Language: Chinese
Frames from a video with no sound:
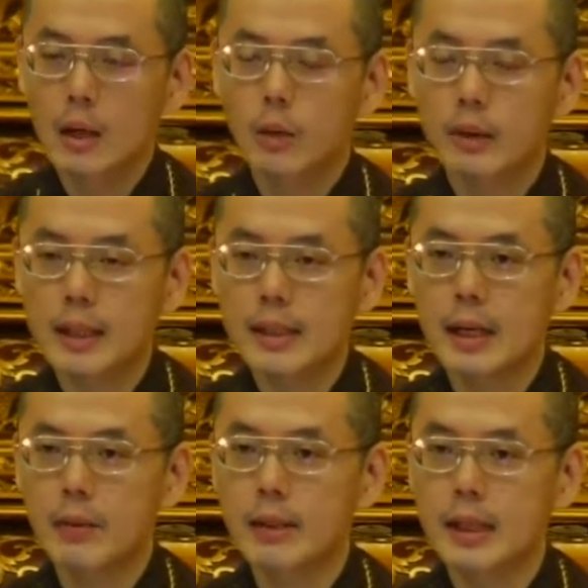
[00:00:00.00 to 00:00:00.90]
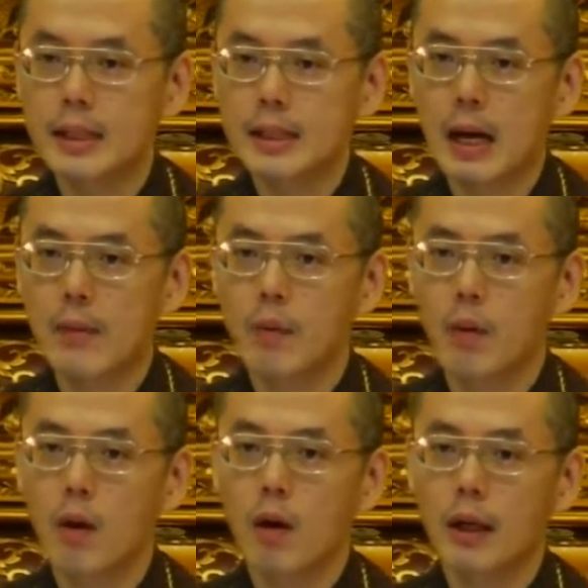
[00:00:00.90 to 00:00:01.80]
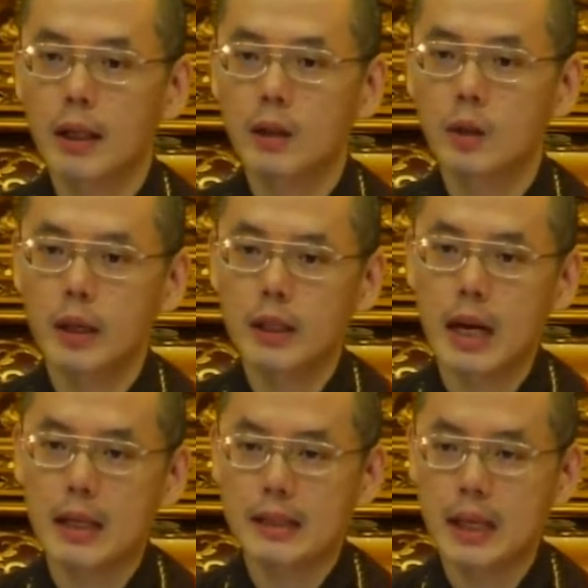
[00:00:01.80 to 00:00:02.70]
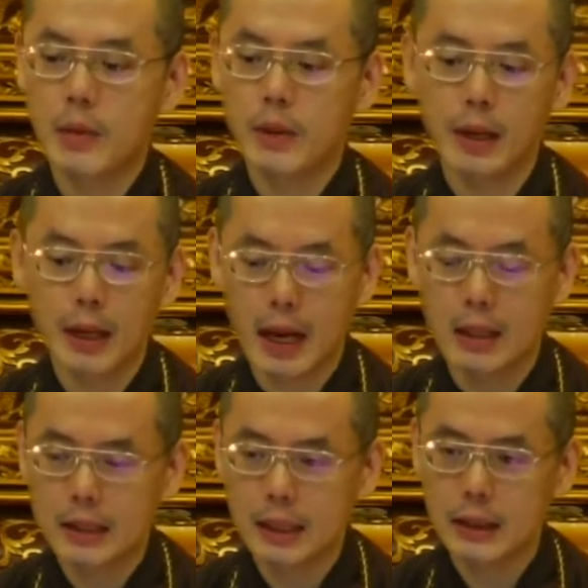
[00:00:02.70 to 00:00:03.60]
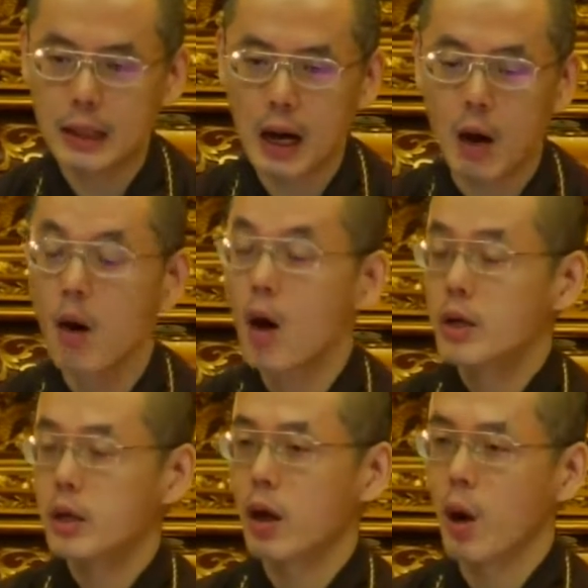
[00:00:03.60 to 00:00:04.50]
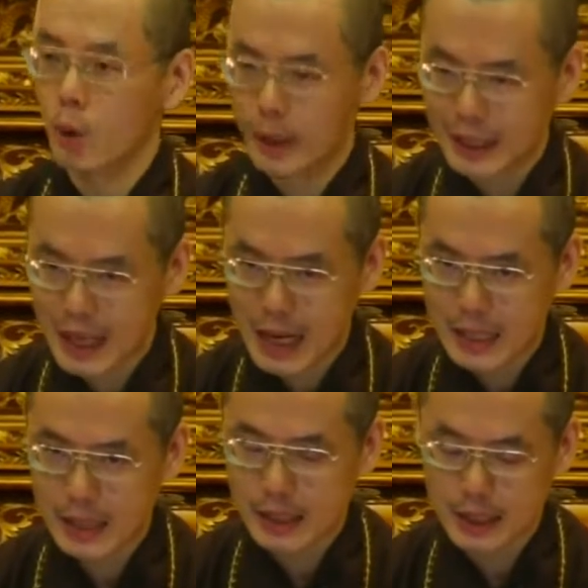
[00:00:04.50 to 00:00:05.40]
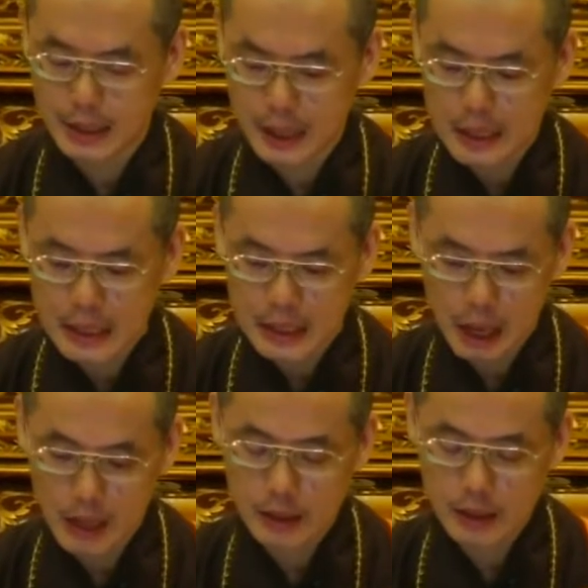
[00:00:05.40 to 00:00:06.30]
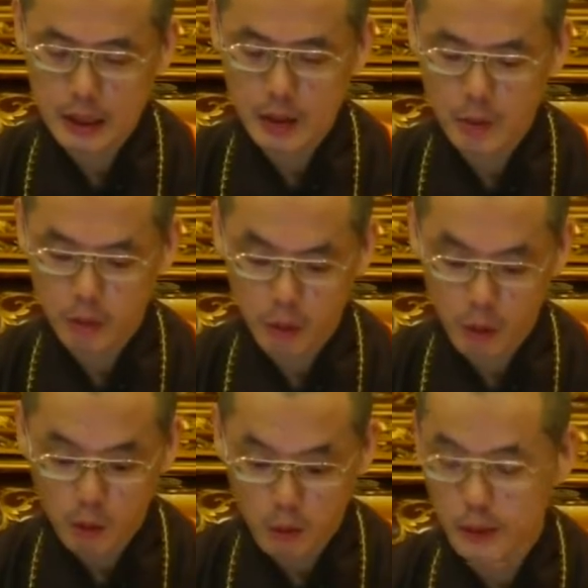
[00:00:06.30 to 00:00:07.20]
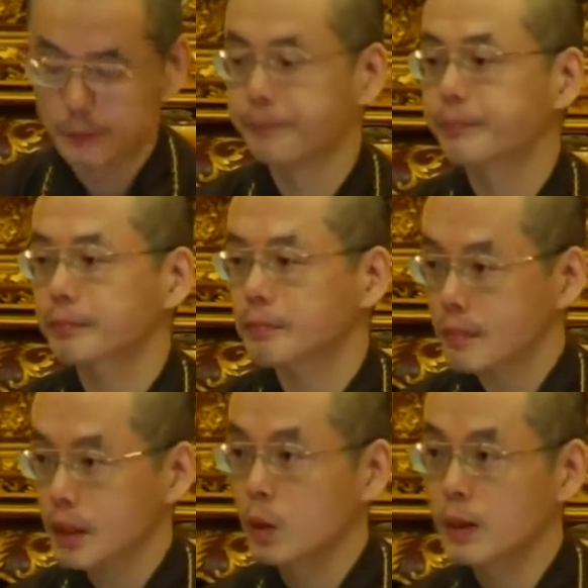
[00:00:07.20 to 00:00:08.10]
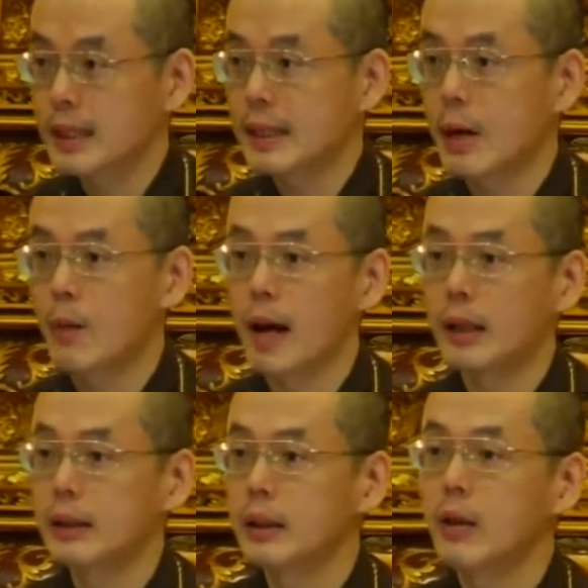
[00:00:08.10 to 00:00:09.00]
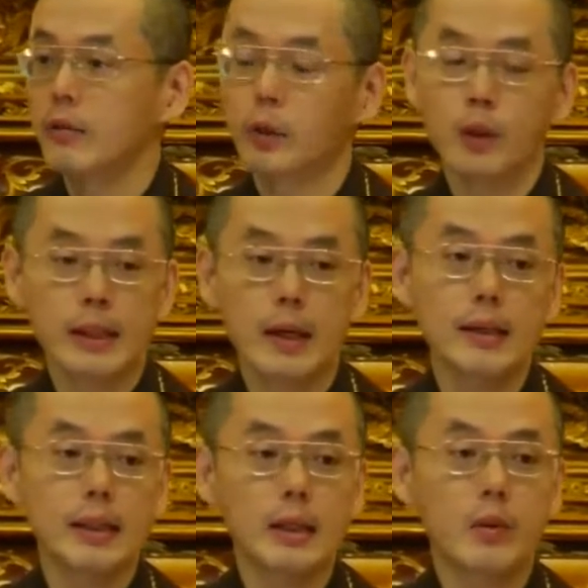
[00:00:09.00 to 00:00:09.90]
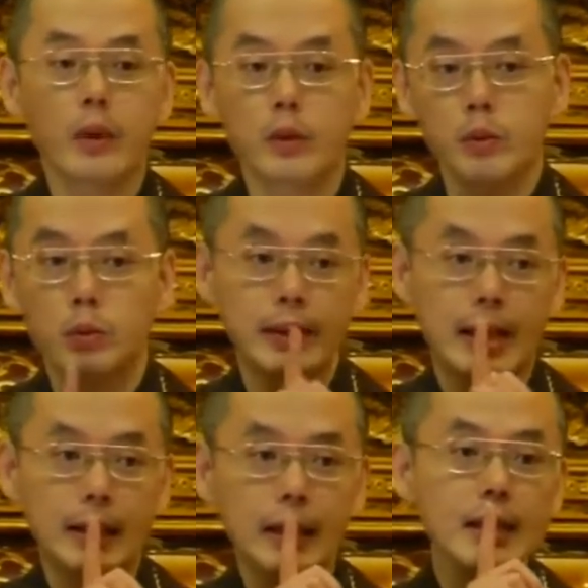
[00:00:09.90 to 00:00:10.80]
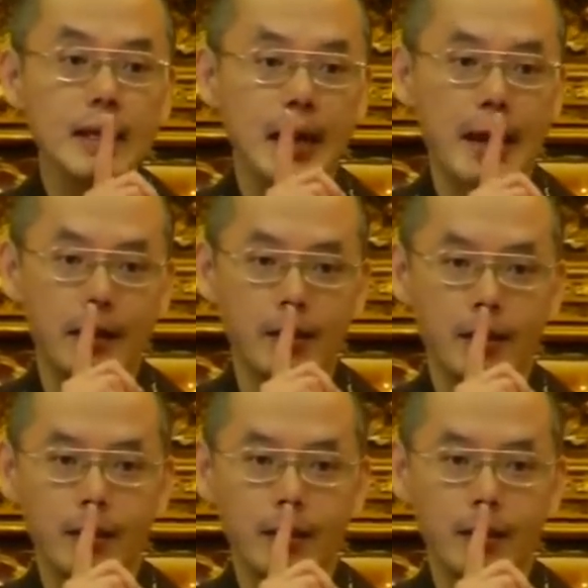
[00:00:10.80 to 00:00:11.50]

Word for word: 多年前，我在新加坡跟会场结缘两千套，是偶益大师的《金刚经破空论》。我在台湾佛罗教育基金会足足讲了一年，